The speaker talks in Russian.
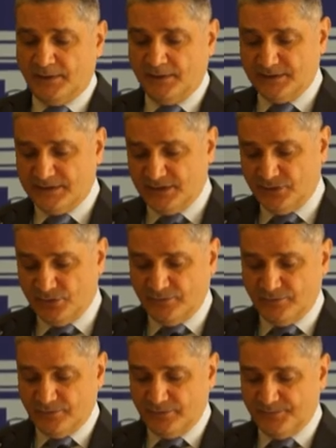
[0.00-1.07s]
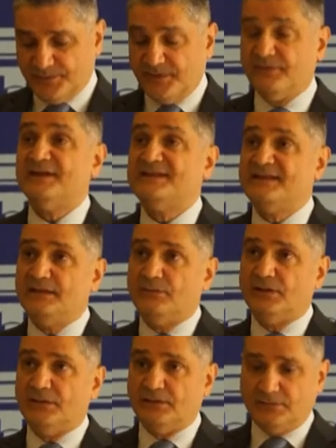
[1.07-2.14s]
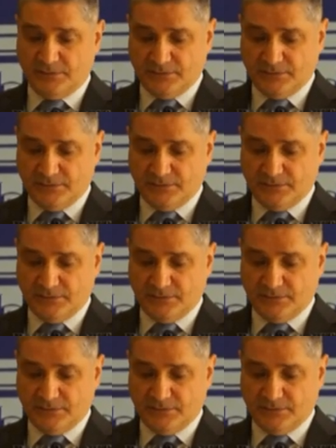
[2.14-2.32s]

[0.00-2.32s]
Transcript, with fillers: э, сырье, возимое